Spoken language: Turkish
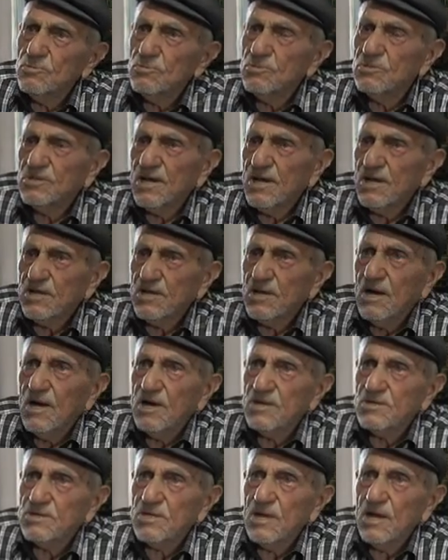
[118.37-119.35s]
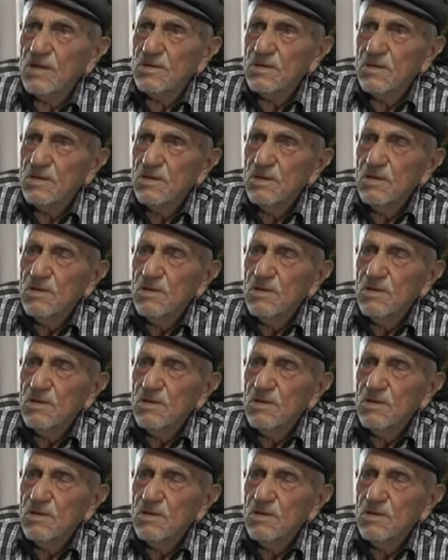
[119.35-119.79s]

şeydi Gazi'den